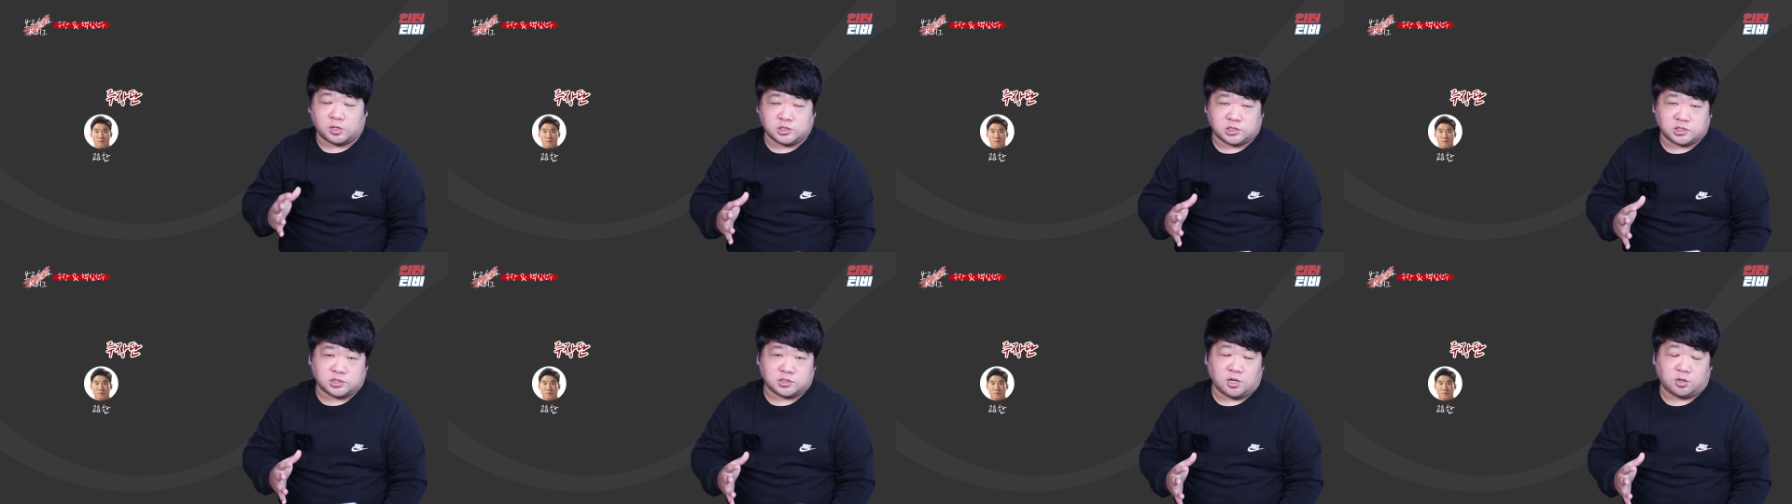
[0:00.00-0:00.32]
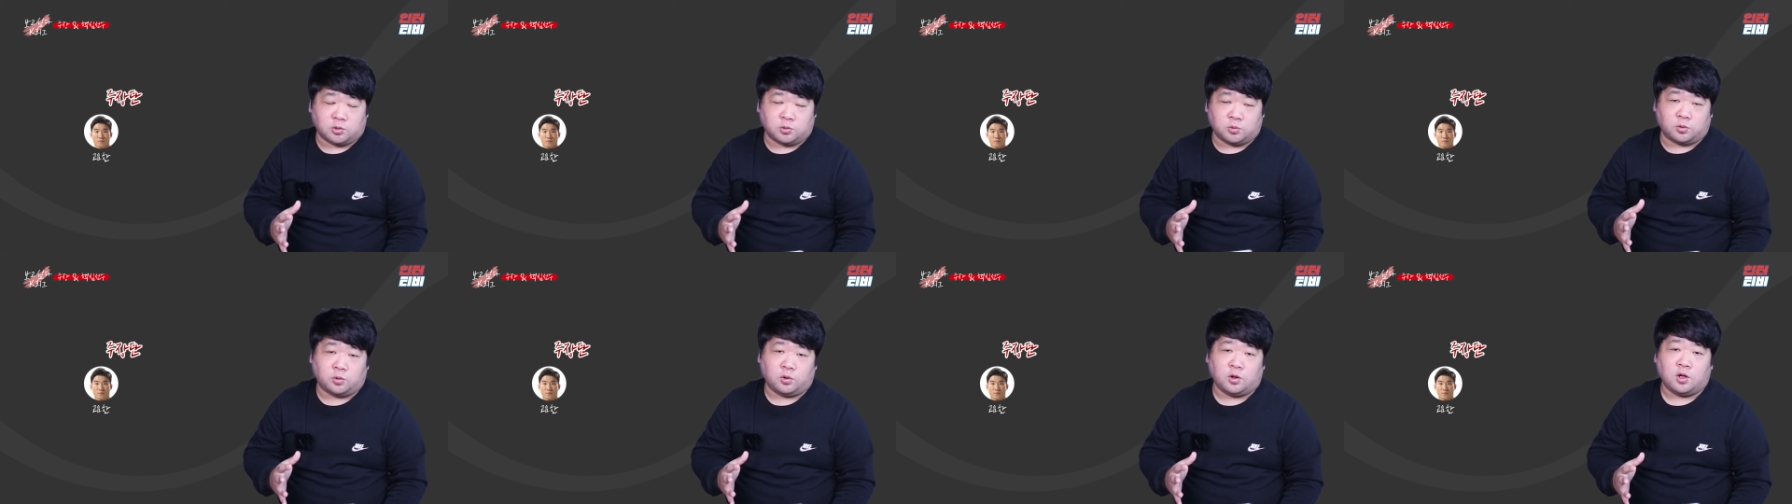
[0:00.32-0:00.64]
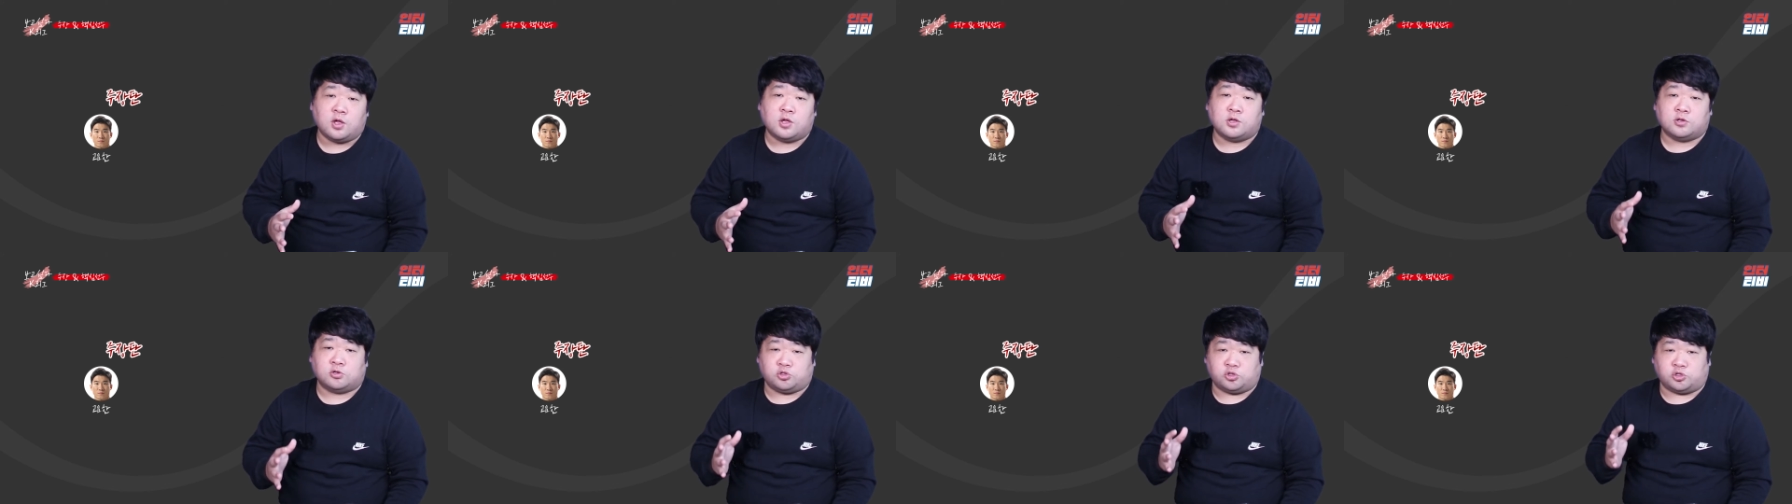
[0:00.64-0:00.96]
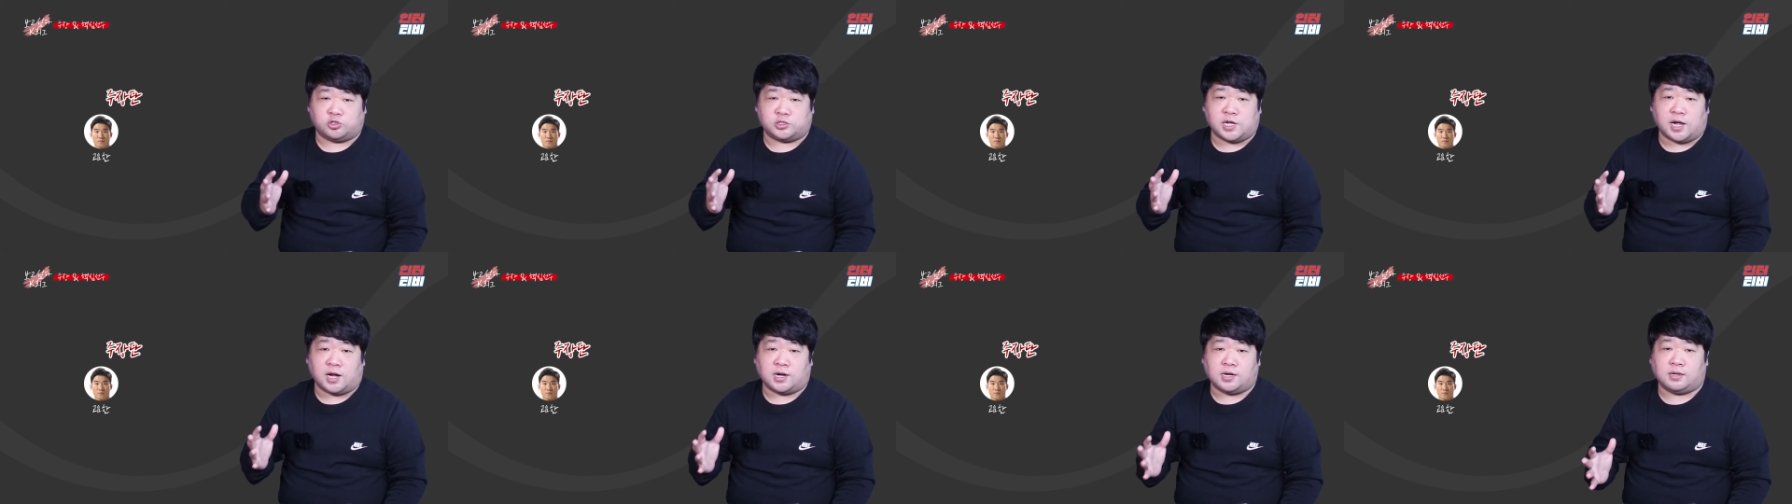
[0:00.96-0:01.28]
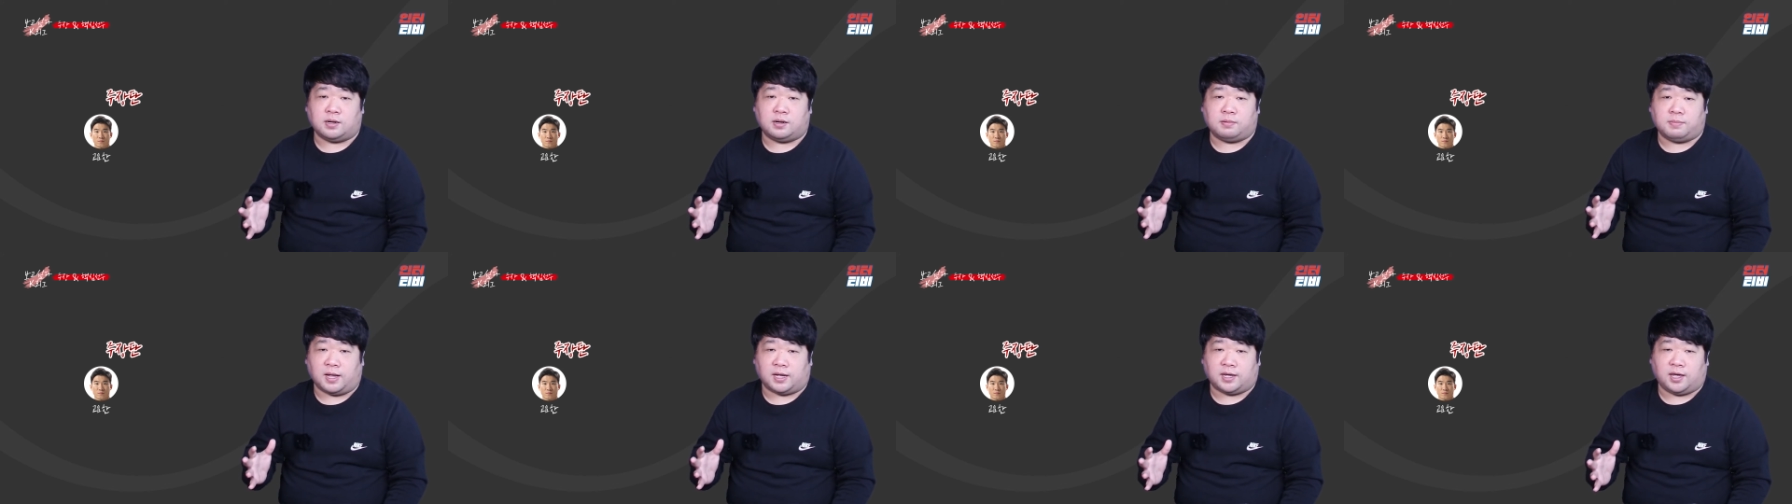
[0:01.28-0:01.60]
시즌에도
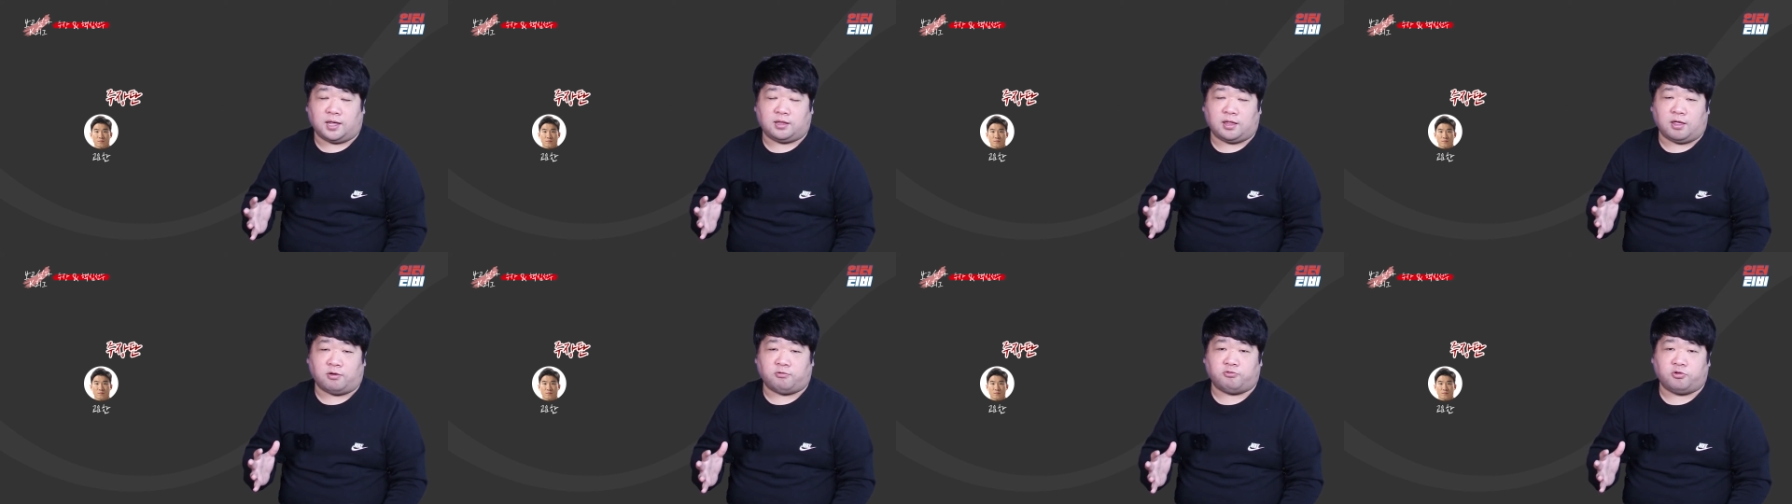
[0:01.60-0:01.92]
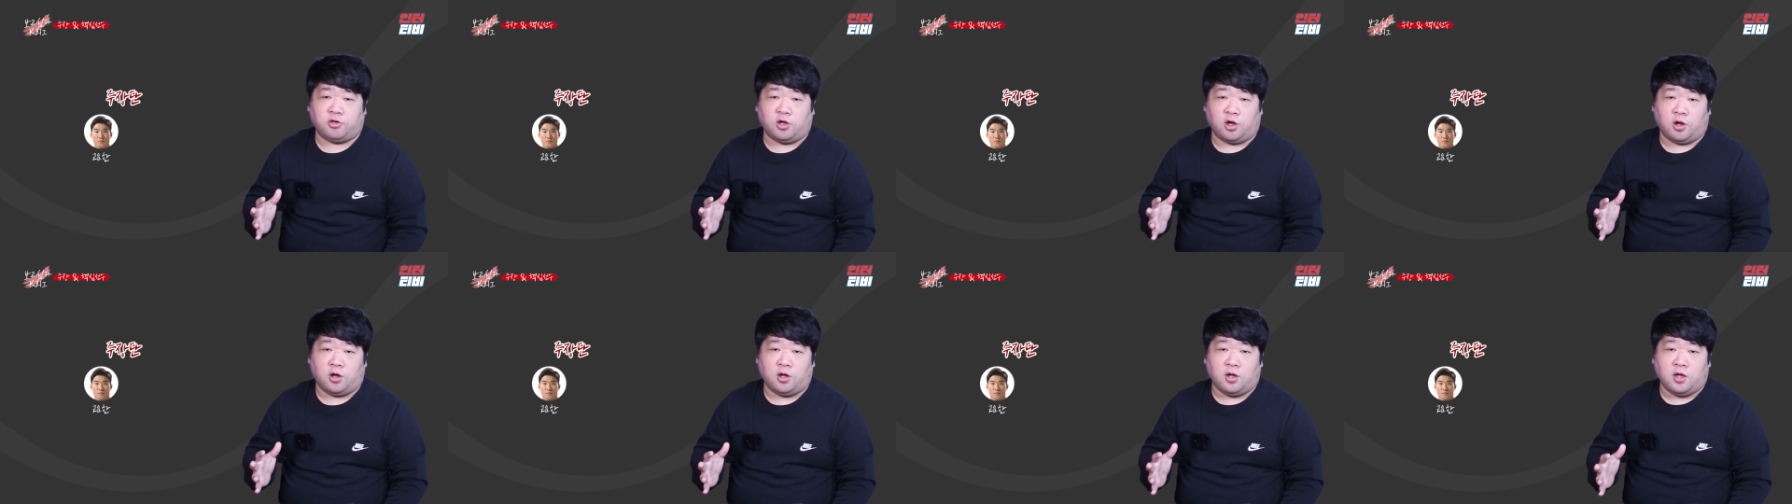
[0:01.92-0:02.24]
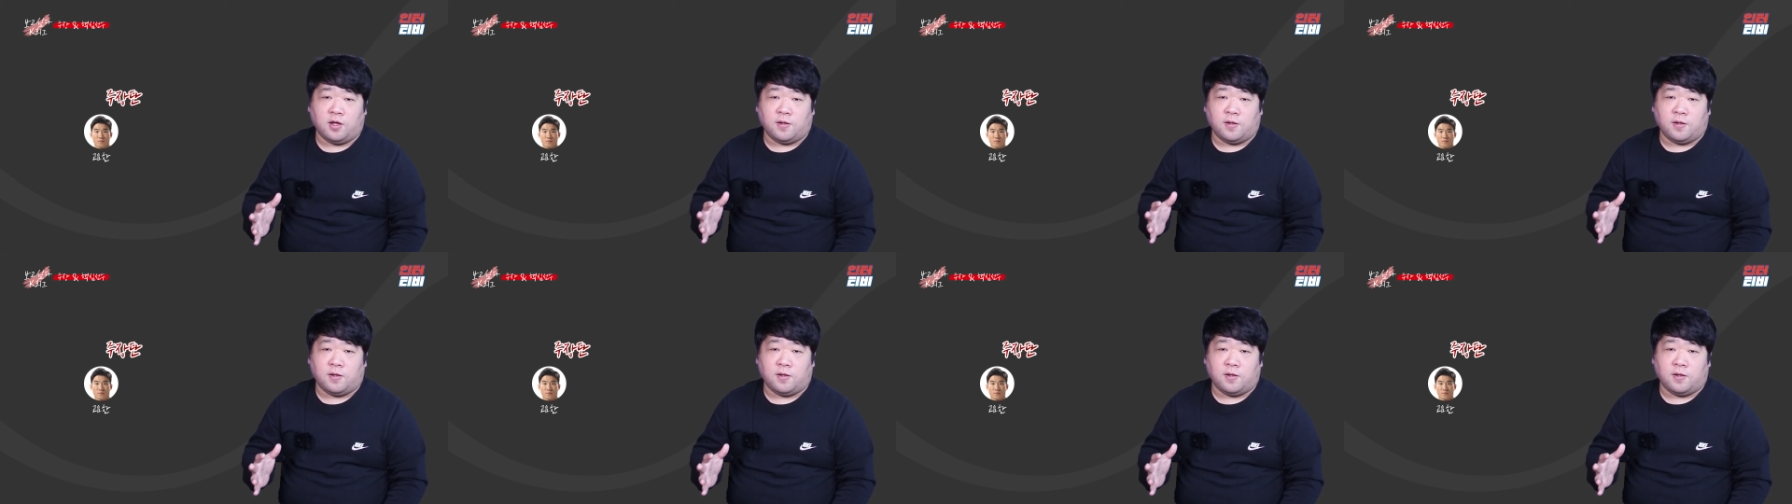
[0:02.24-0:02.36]
주장을 맡게 됐고요.